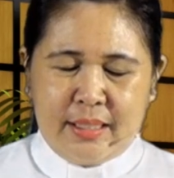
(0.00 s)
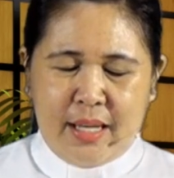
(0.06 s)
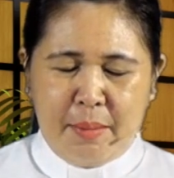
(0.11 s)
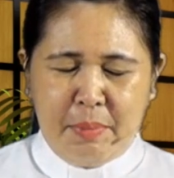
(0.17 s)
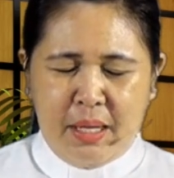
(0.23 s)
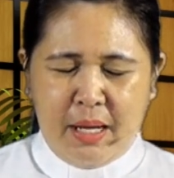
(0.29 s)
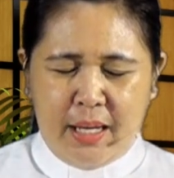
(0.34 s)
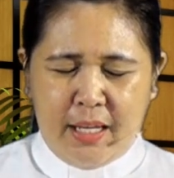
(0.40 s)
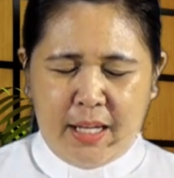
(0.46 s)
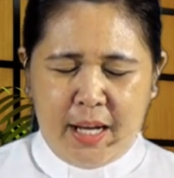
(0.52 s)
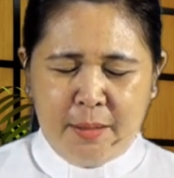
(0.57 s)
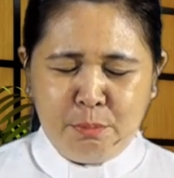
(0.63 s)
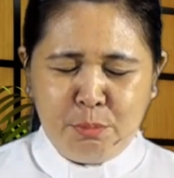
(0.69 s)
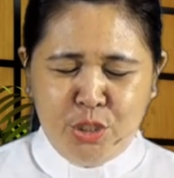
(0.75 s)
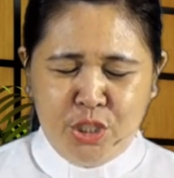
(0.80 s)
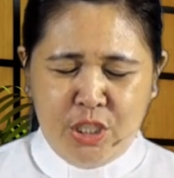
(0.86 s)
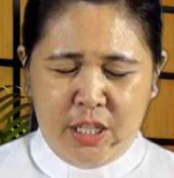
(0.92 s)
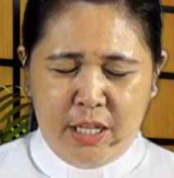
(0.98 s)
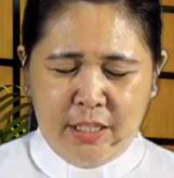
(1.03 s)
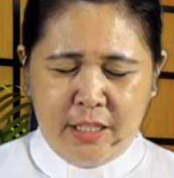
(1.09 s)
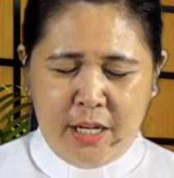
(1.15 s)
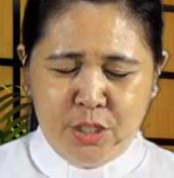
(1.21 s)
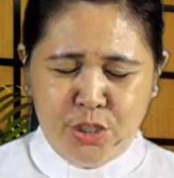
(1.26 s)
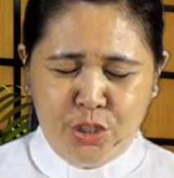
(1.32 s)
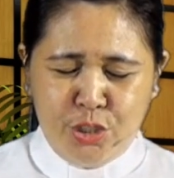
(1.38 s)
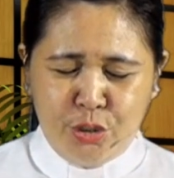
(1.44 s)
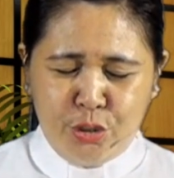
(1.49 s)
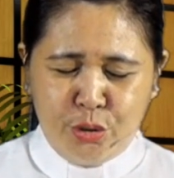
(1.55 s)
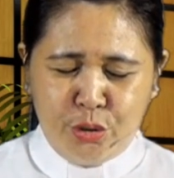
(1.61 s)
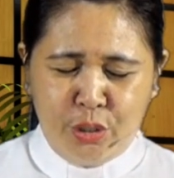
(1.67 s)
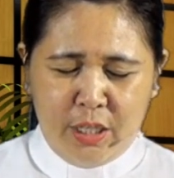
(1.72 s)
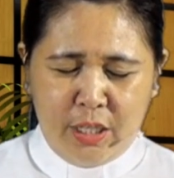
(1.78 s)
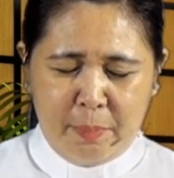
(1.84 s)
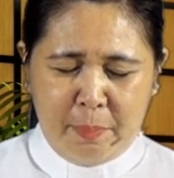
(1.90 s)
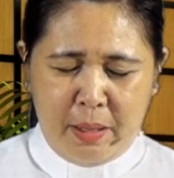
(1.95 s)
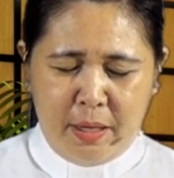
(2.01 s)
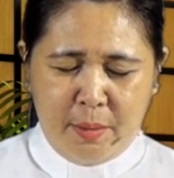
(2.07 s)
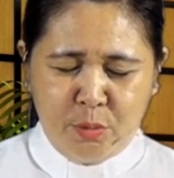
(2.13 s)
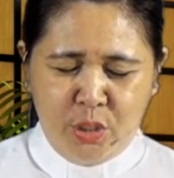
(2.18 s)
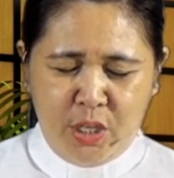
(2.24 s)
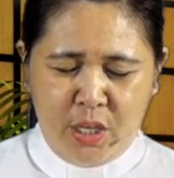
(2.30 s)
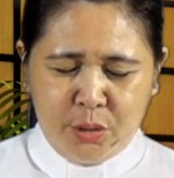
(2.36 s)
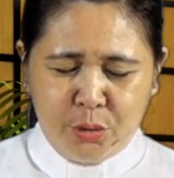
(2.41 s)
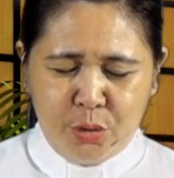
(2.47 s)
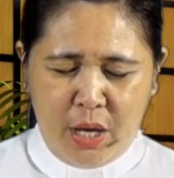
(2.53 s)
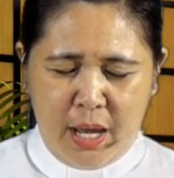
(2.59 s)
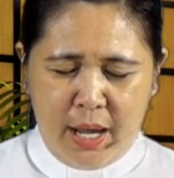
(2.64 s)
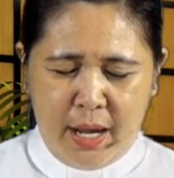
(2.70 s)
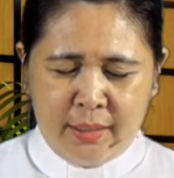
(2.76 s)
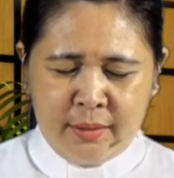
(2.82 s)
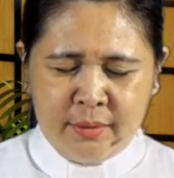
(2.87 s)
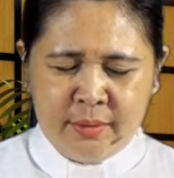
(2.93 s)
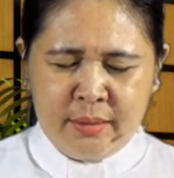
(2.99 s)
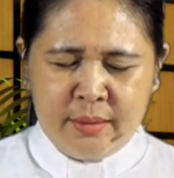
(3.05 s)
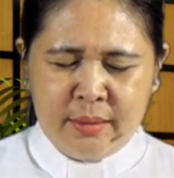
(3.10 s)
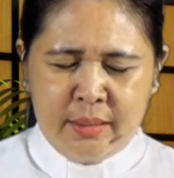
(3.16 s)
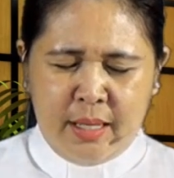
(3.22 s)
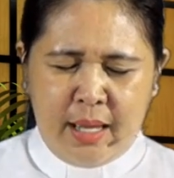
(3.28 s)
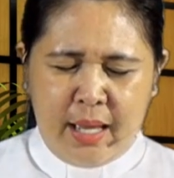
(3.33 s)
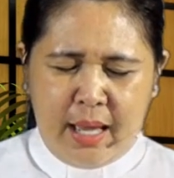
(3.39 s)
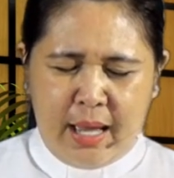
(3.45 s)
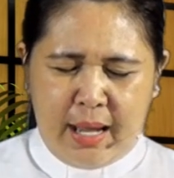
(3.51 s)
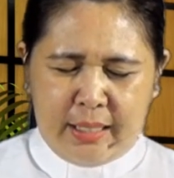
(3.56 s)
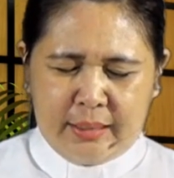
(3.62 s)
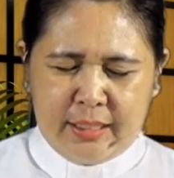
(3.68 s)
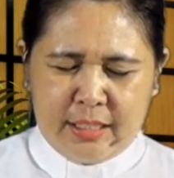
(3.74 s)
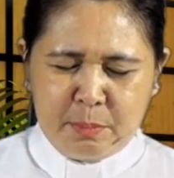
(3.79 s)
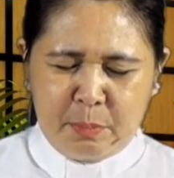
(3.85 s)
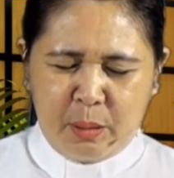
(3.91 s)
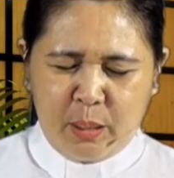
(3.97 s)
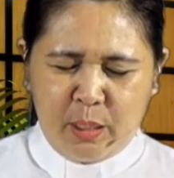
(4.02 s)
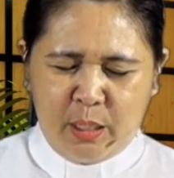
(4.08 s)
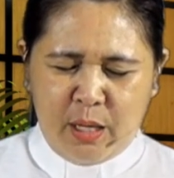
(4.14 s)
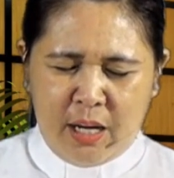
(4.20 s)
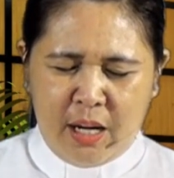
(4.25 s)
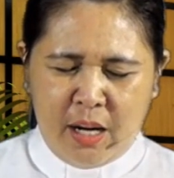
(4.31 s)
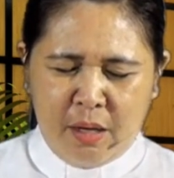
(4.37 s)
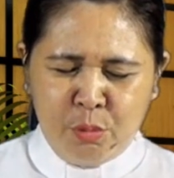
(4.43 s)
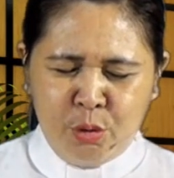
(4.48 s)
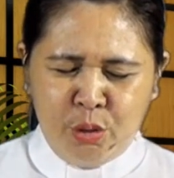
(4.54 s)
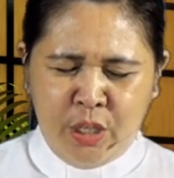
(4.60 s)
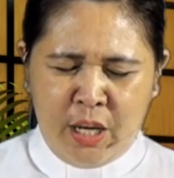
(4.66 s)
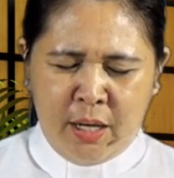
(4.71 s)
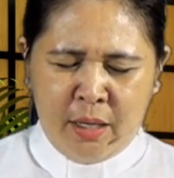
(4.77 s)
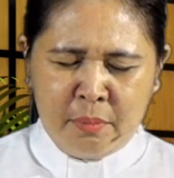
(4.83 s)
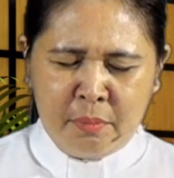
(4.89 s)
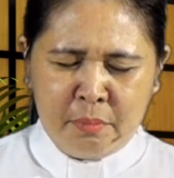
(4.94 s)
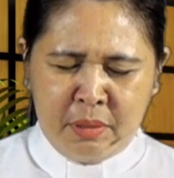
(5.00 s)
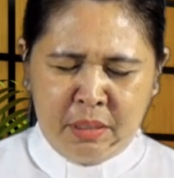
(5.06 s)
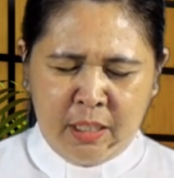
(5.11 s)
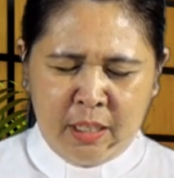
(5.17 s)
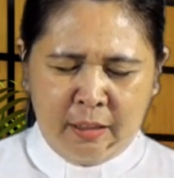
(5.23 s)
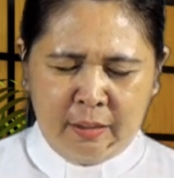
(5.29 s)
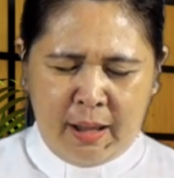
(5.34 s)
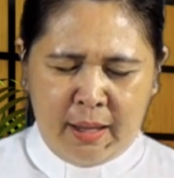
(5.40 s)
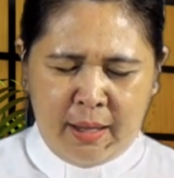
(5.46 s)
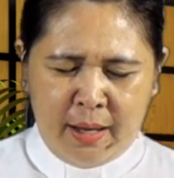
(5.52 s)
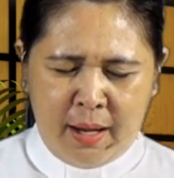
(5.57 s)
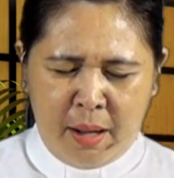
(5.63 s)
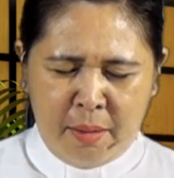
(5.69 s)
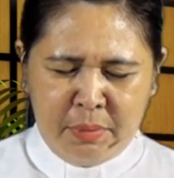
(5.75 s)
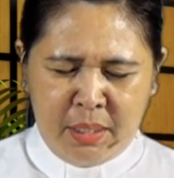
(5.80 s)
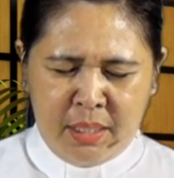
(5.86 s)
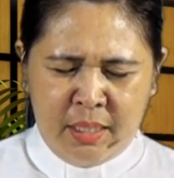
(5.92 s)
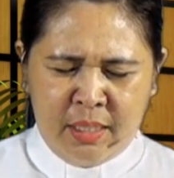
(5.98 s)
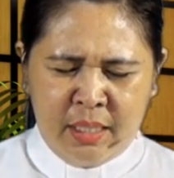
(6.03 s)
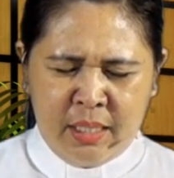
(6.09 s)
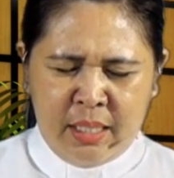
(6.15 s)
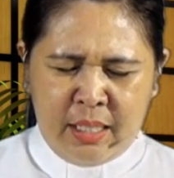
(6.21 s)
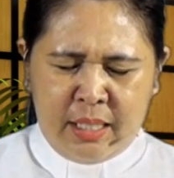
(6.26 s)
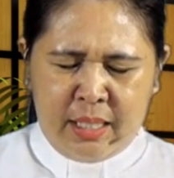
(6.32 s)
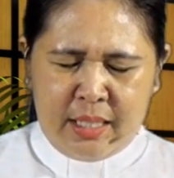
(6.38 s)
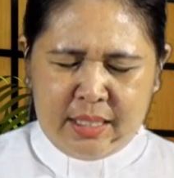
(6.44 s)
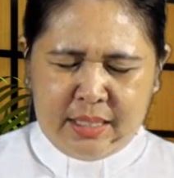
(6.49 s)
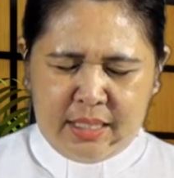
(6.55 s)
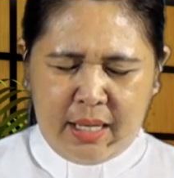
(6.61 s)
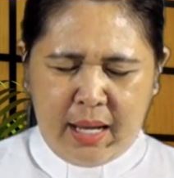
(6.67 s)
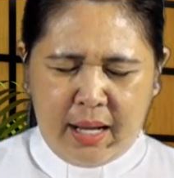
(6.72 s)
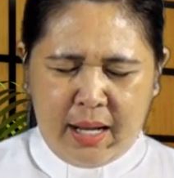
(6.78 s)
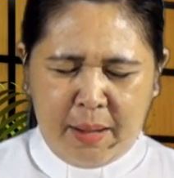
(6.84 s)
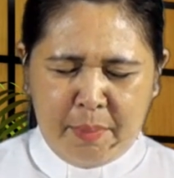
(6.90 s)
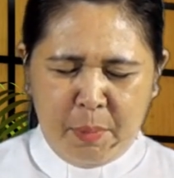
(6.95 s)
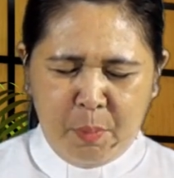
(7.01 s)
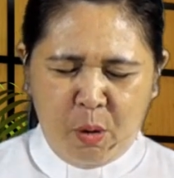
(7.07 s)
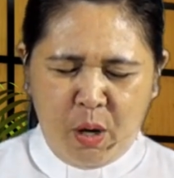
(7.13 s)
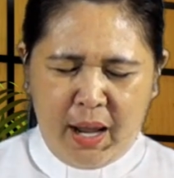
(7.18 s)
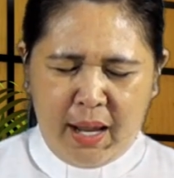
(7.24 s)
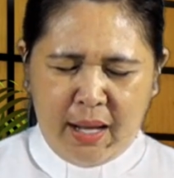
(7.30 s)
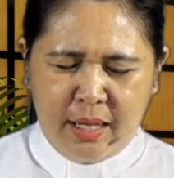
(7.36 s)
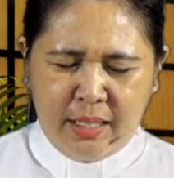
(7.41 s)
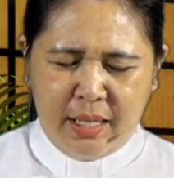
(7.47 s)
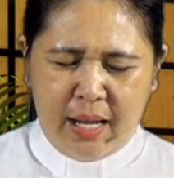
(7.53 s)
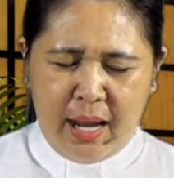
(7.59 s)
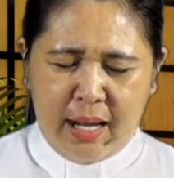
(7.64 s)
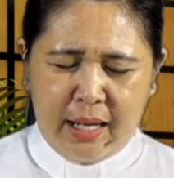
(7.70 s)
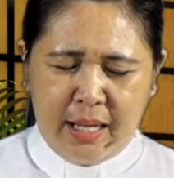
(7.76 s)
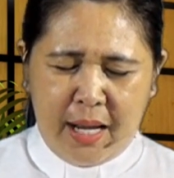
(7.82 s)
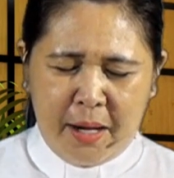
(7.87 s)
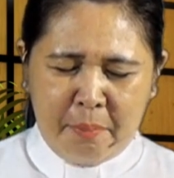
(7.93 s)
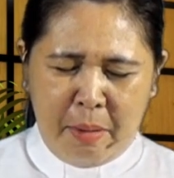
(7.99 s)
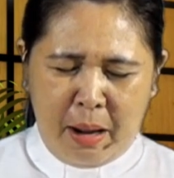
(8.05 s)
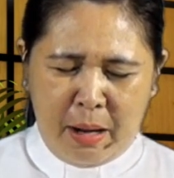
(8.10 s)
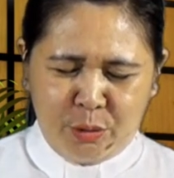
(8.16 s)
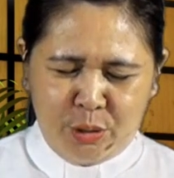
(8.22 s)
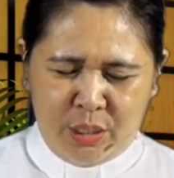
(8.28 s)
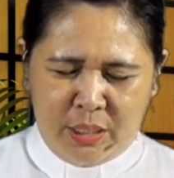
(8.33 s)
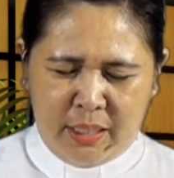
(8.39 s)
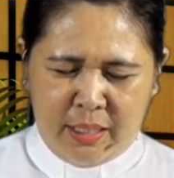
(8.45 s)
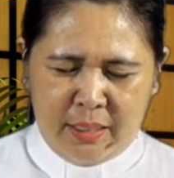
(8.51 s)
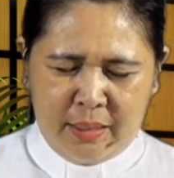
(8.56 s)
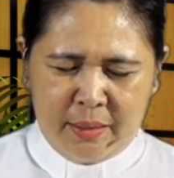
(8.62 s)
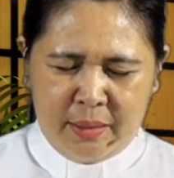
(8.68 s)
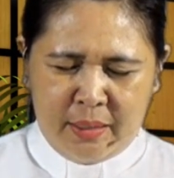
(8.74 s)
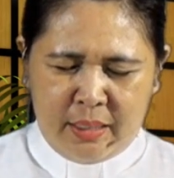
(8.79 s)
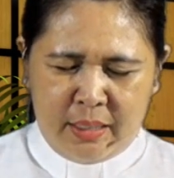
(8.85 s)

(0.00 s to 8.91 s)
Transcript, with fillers: Kami naikkan pujian dan syukur kepadamu ya Tuhan atas perkenananmu yang menyertai kami sehingga kami boleh ada di hari yang baru ini.